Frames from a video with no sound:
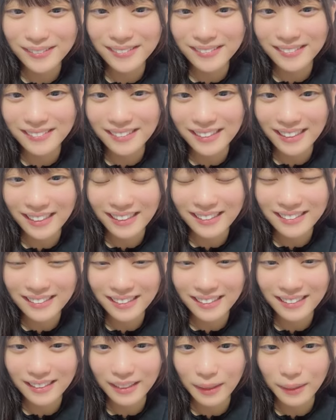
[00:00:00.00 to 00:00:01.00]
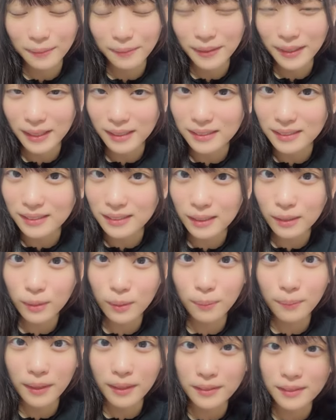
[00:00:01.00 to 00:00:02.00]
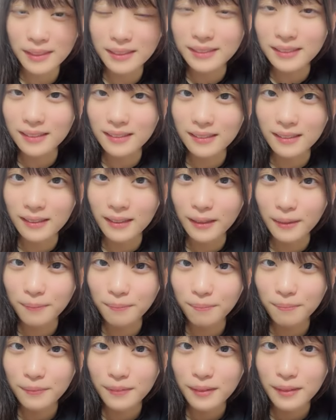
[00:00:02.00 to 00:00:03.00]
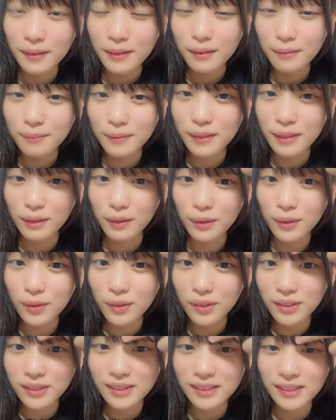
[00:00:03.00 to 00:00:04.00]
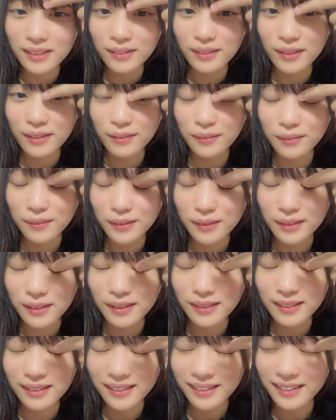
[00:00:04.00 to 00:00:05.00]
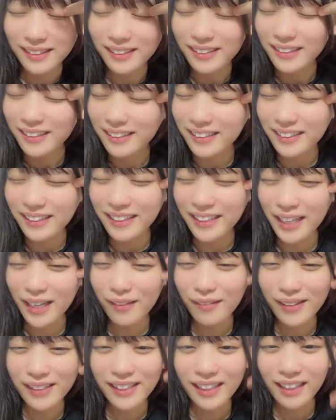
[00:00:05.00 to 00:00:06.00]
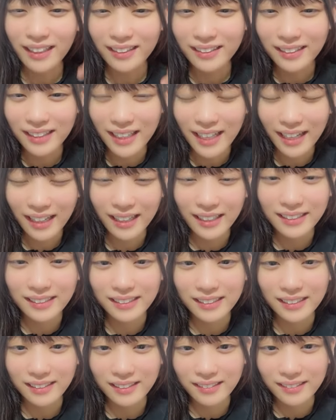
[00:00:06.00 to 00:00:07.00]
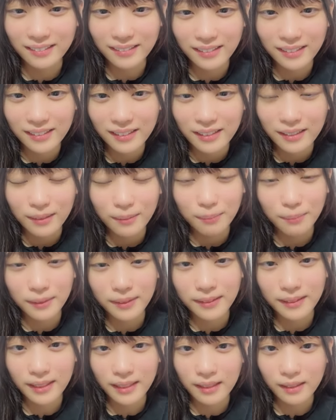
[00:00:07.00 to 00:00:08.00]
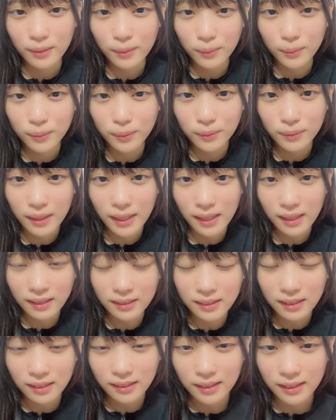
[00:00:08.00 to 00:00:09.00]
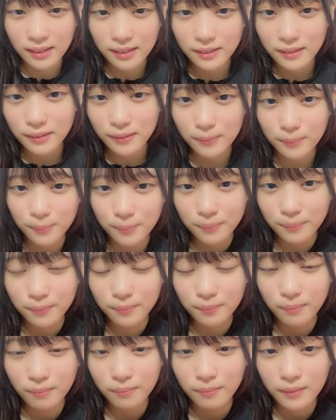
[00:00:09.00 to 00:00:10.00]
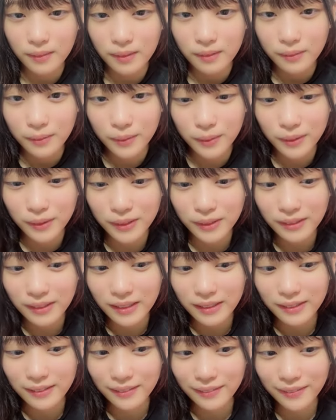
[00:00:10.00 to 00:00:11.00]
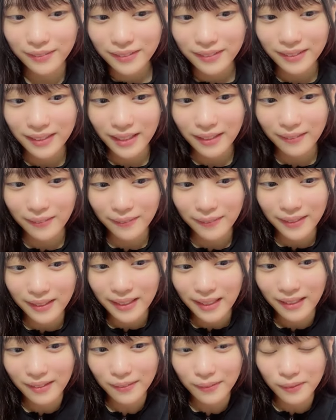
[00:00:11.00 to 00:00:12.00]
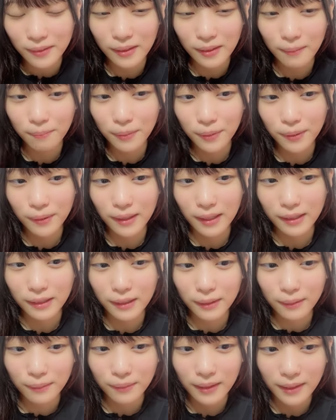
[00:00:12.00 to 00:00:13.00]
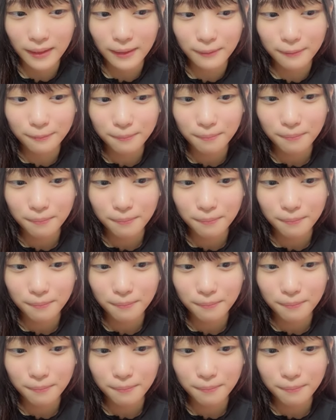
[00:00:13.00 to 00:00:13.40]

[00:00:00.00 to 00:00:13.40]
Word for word: いところに並んじゃったわかる1個前の足あってねみんな嬉しいよね本当にキャワタン赤ちゃんみんな表情が赤ちゃんです今年のはそう思うとだいぶみんな大人っぽくなったよね今